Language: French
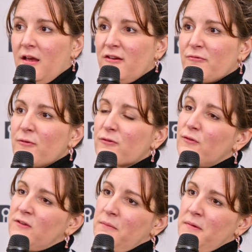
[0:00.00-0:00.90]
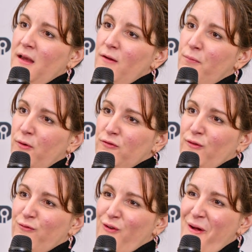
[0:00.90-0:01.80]
Et je pense que c'est bien, le
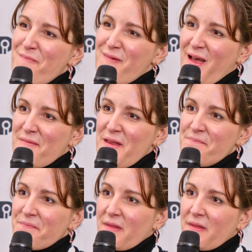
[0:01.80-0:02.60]
Production Forum permet